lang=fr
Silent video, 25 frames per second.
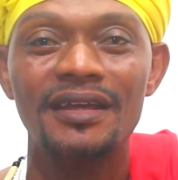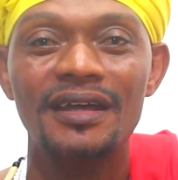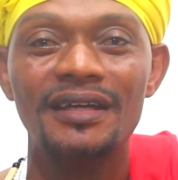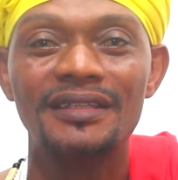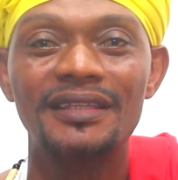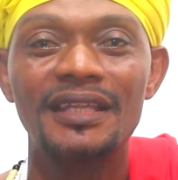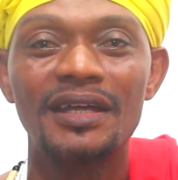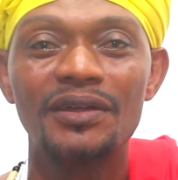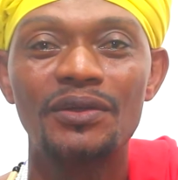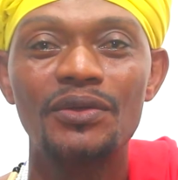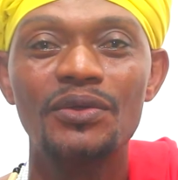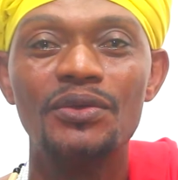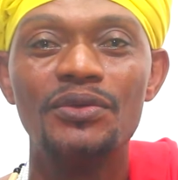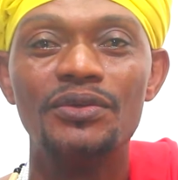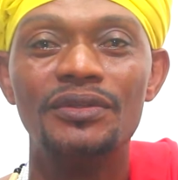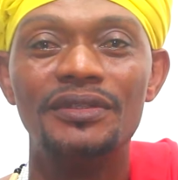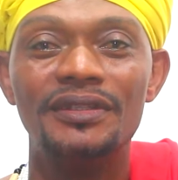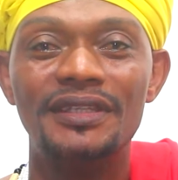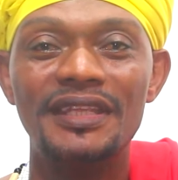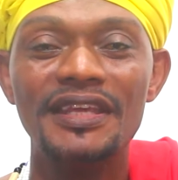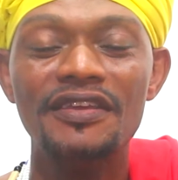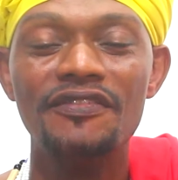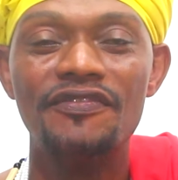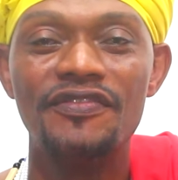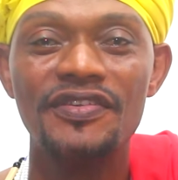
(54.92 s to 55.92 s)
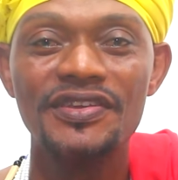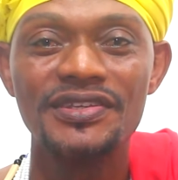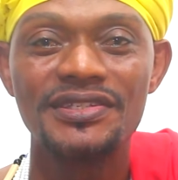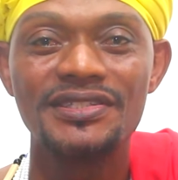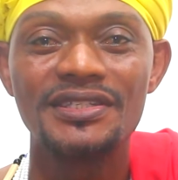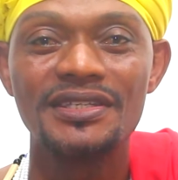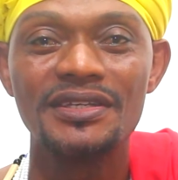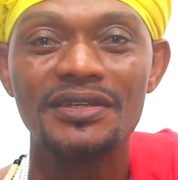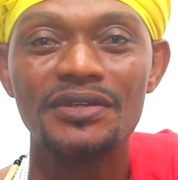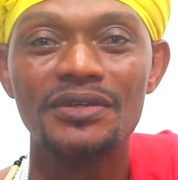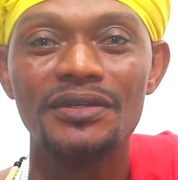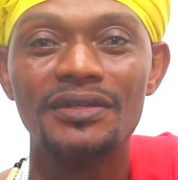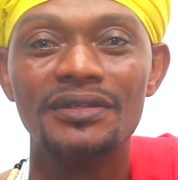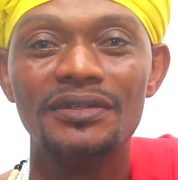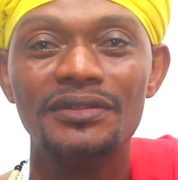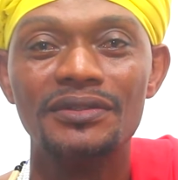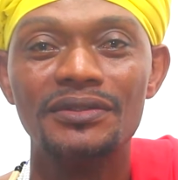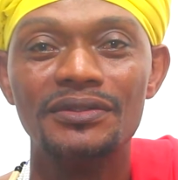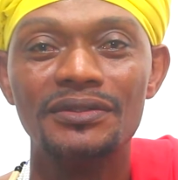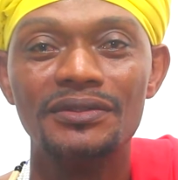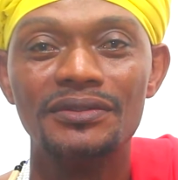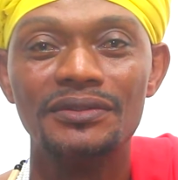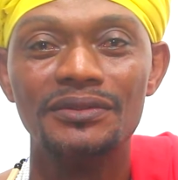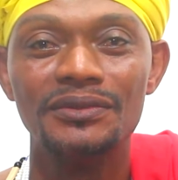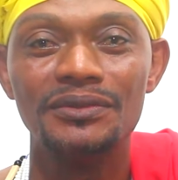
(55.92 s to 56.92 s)
en tant que défis euh,
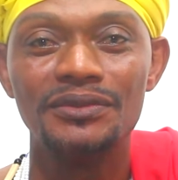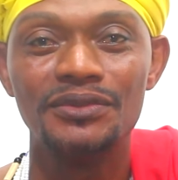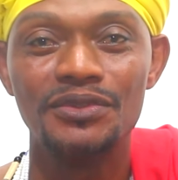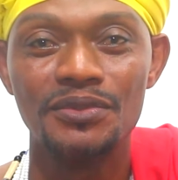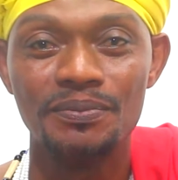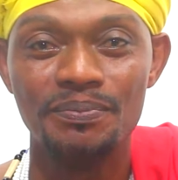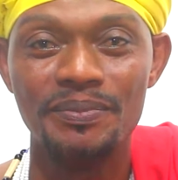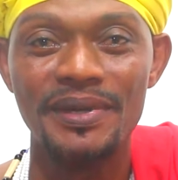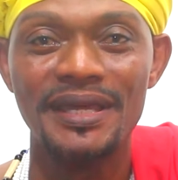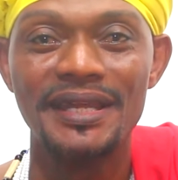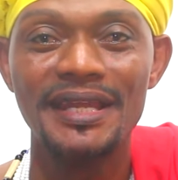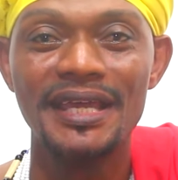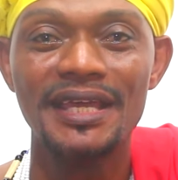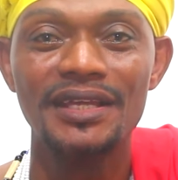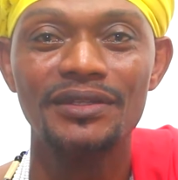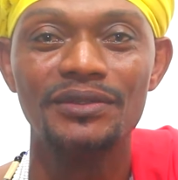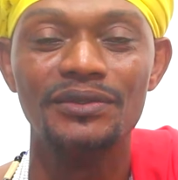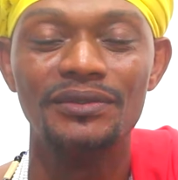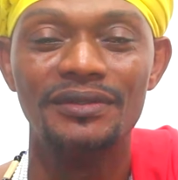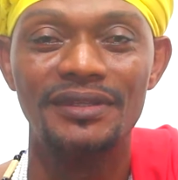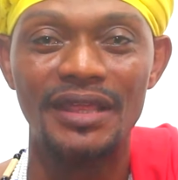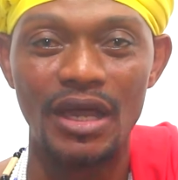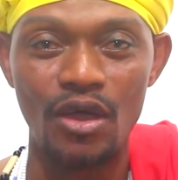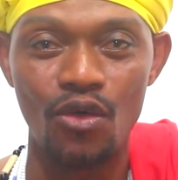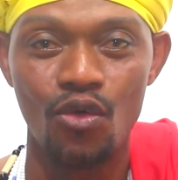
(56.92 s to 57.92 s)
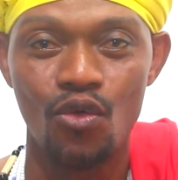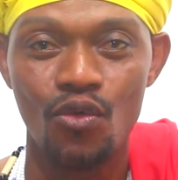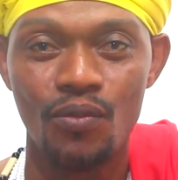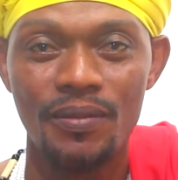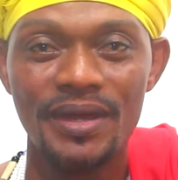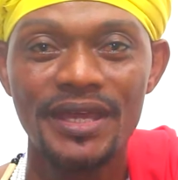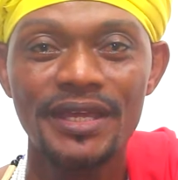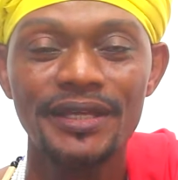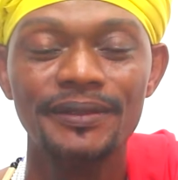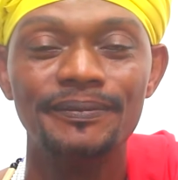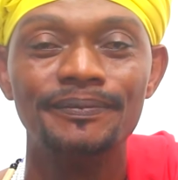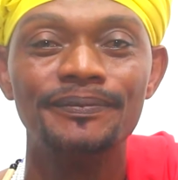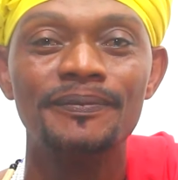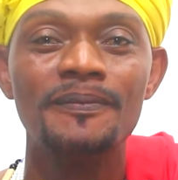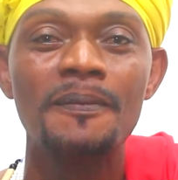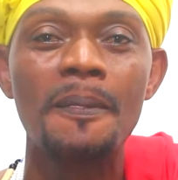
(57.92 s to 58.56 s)
du Bénin, du Dahomey,